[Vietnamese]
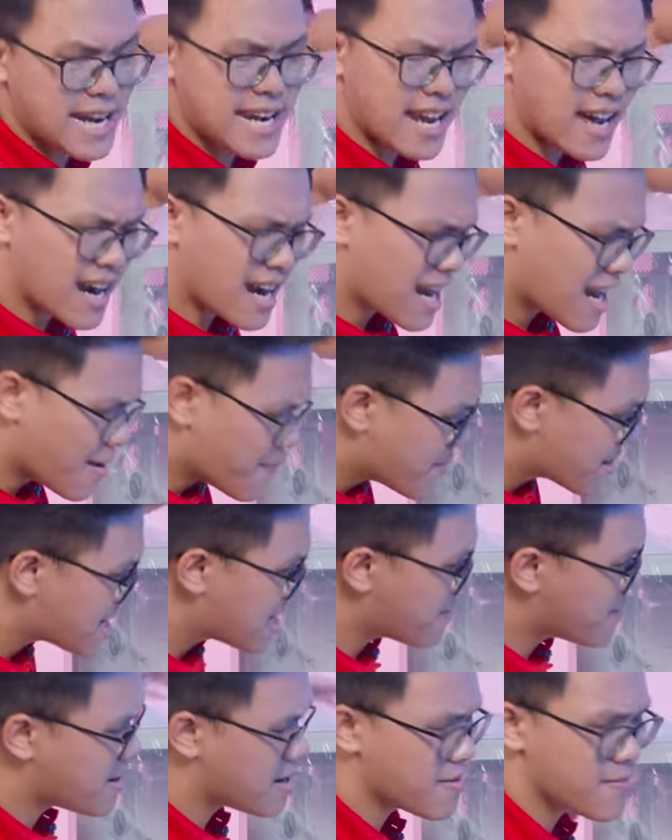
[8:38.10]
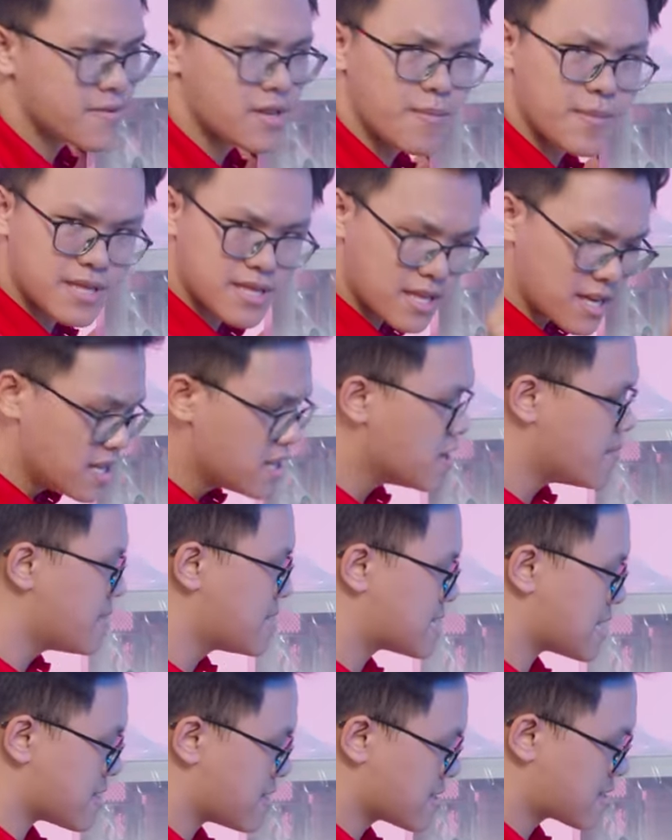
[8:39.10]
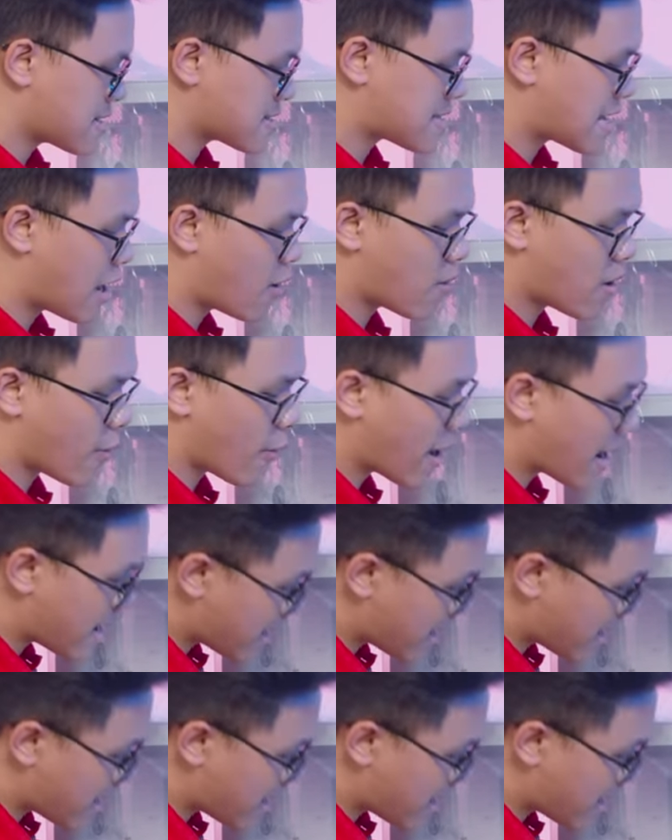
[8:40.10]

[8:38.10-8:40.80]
này nặng lắm anh em ạ Nhưng mà tí nữa mình giải thích tại sao là nó